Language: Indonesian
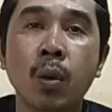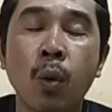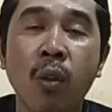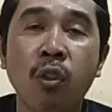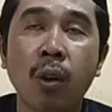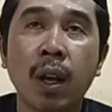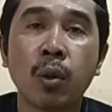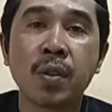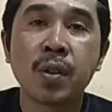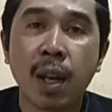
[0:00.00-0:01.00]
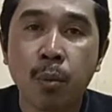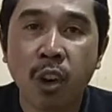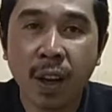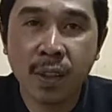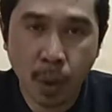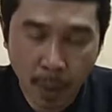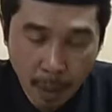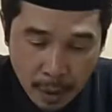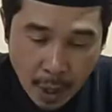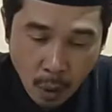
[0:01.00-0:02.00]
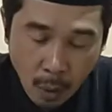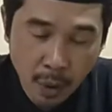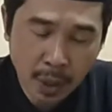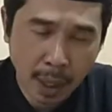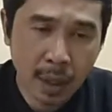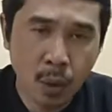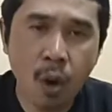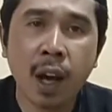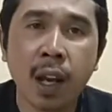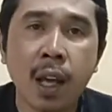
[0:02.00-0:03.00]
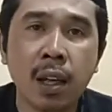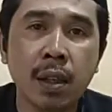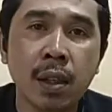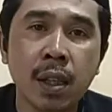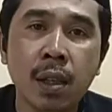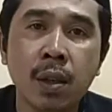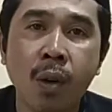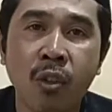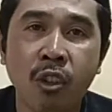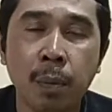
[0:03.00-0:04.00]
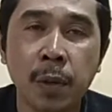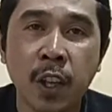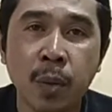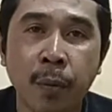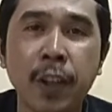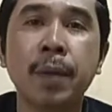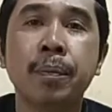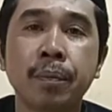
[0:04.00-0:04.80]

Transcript: wassalatu wassalamu ala sallam biya wal mursalin wa ala alihi sahbihi ajmain